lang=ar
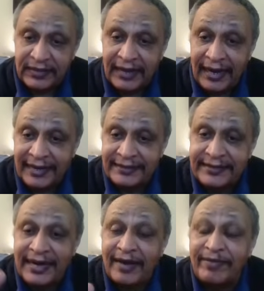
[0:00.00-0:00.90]
عايز
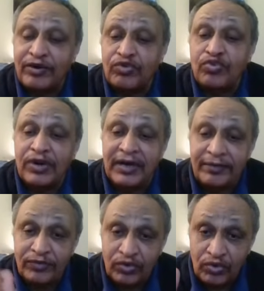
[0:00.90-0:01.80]
يلعب الكورة
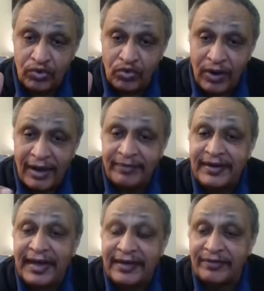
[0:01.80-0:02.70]
لمنو
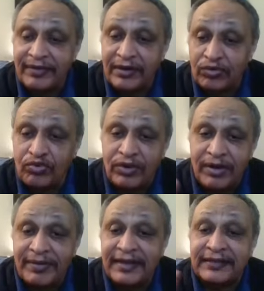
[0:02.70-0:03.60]
وأمنع لعب الكورة
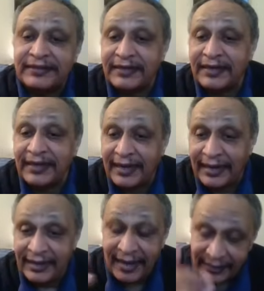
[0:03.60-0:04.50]
ما تصل
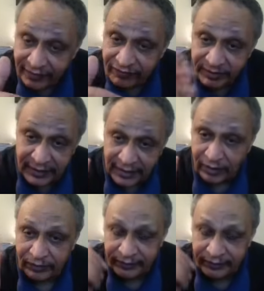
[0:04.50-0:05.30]
الهدف بتاعه